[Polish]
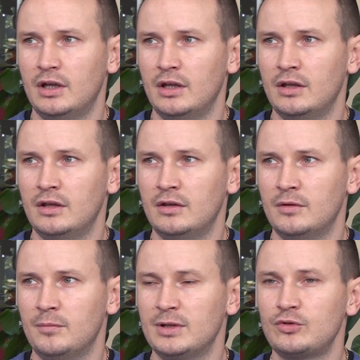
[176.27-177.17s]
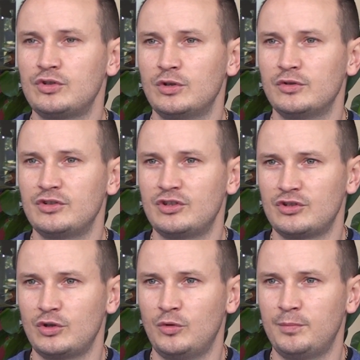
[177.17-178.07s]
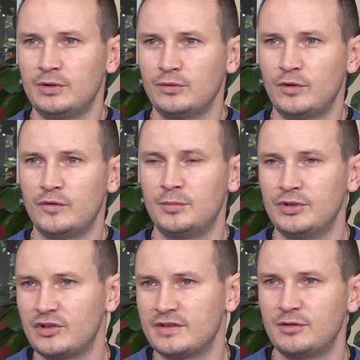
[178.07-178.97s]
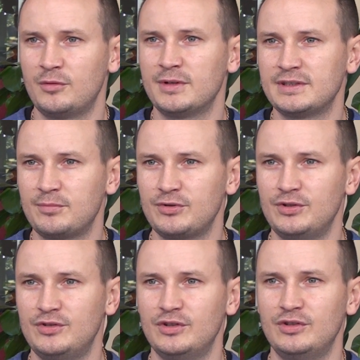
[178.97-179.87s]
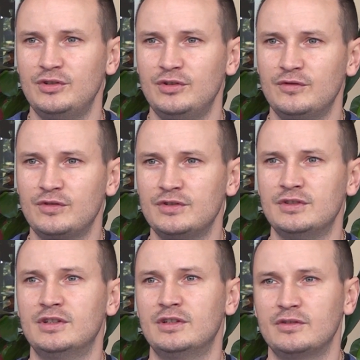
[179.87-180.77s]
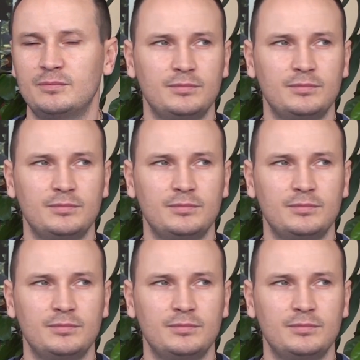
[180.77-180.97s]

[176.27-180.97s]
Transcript: E, ma to się rozejść też drogą pantoflową, a nie, że cała masa przyjdzie i wszyscy ten.